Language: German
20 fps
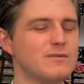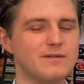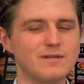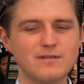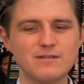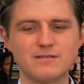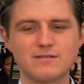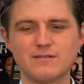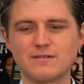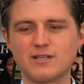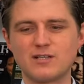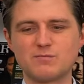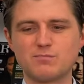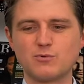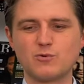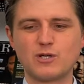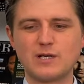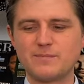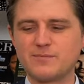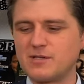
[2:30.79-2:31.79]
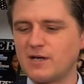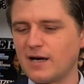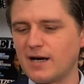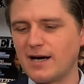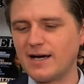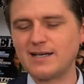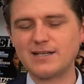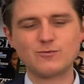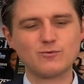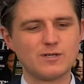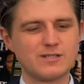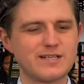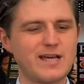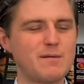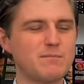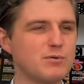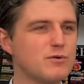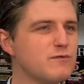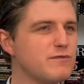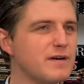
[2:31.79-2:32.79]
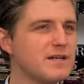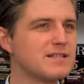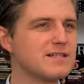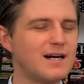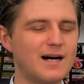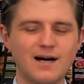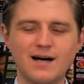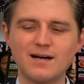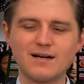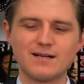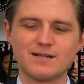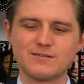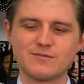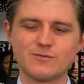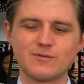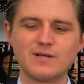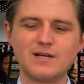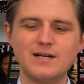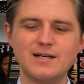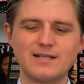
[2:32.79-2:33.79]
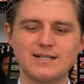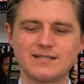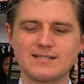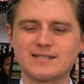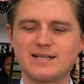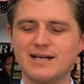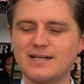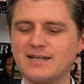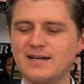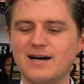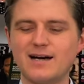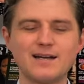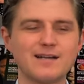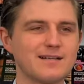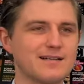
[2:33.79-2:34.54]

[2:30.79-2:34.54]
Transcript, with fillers: Ne? Das Buch gibt es ja gar nicht, du hast keinen Buchvertrag, also das kann ja,